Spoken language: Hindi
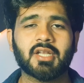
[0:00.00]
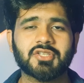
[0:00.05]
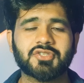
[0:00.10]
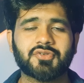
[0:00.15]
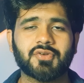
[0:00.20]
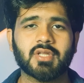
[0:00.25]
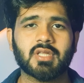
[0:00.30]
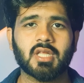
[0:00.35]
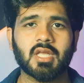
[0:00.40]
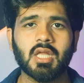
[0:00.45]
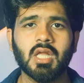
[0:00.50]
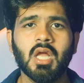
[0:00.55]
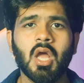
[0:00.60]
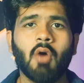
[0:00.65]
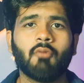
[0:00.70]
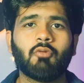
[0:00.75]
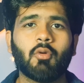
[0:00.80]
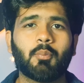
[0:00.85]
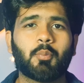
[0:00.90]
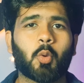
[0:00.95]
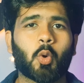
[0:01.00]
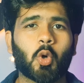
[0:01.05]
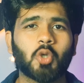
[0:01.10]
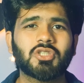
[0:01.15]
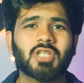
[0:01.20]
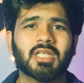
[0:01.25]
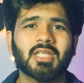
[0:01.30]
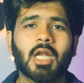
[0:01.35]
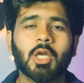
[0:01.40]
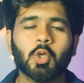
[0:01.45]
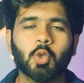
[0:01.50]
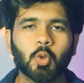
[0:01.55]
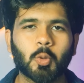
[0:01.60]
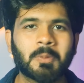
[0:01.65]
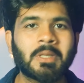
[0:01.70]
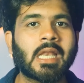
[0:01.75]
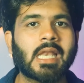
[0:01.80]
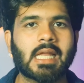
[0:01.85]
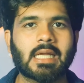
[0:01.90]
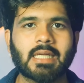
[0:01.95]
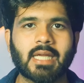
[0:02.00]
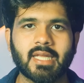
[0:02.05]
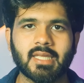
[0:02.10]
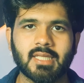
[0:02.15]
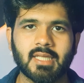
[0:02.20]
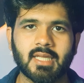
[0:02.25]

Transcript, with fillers: इंडस्ट्री थी वो बहुत ज़्यादा डूबने लग गई